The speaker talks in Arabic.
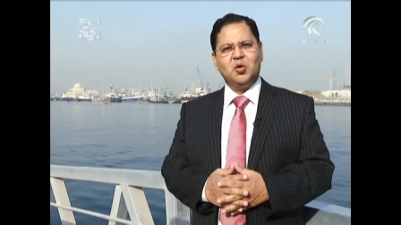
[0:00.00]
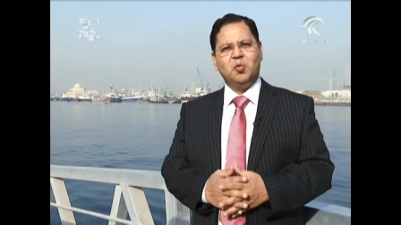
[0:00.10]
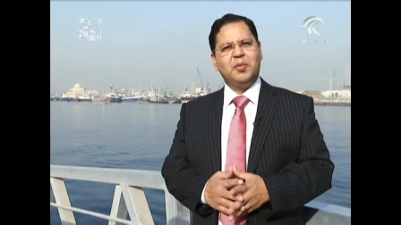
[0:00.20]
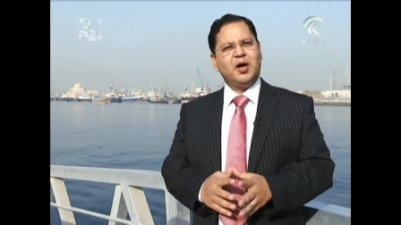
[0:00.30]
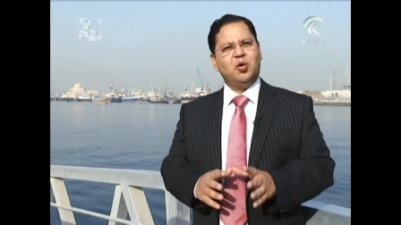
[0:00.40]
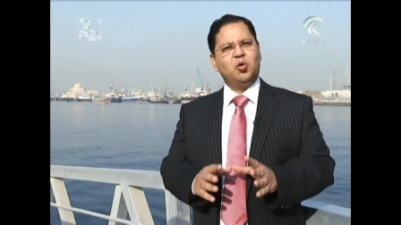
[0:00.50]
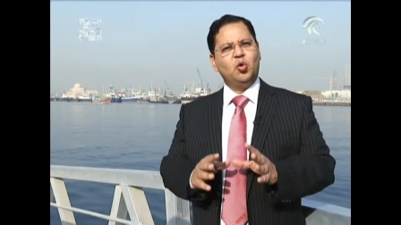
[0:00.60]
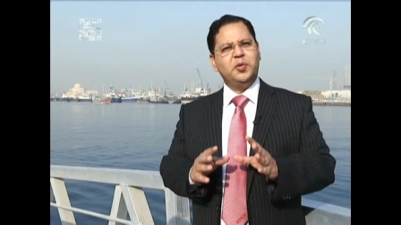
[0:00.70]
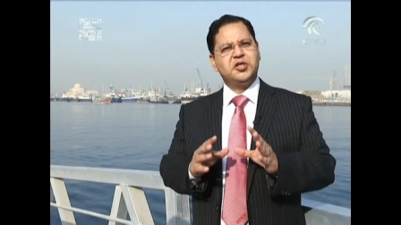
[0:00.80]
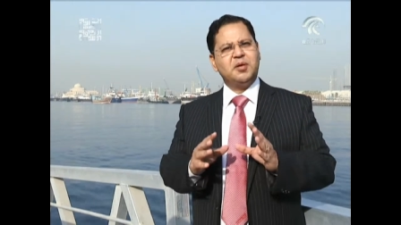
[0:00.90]
ومع
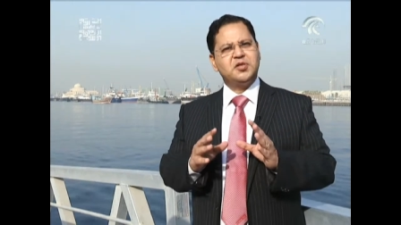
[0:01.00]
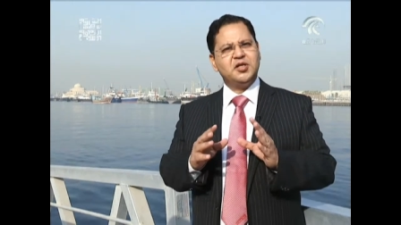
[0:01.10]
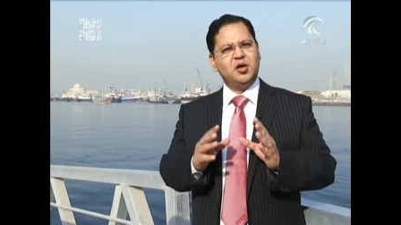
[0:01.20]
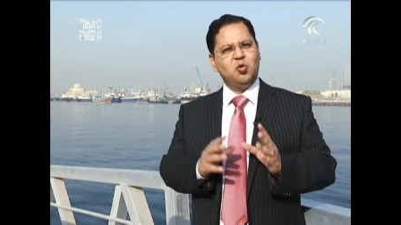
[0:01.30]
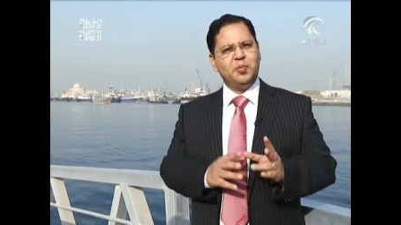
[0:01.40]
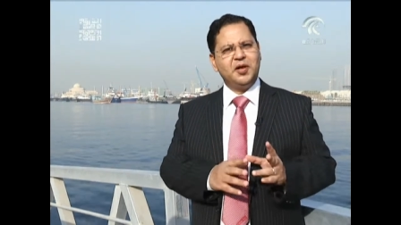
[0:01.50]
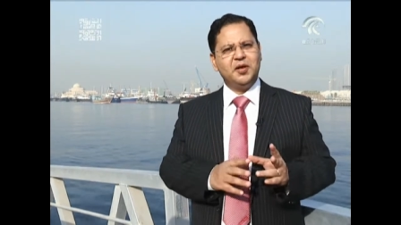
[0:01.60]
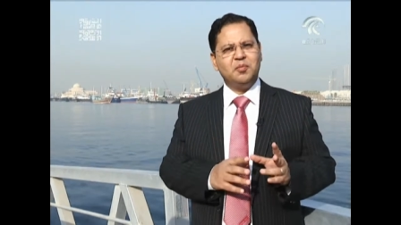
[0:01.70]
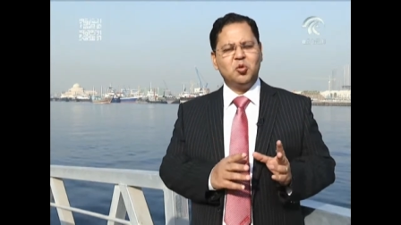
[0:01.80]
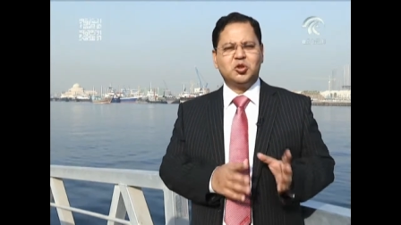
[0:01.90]
غروب شمس
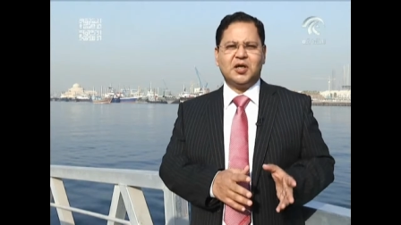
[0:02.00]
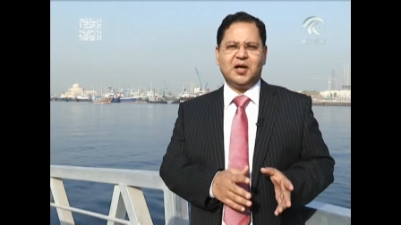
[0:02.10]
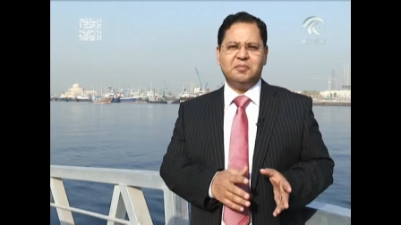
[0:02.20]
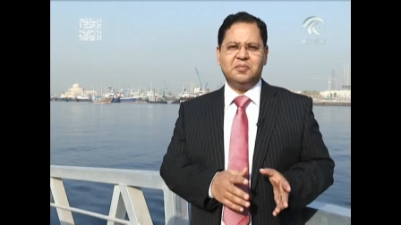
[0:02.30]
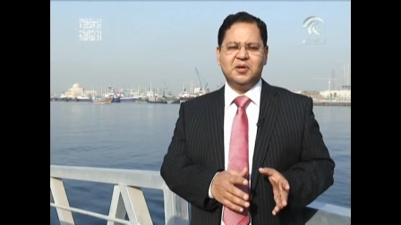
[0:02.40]
يوم متعب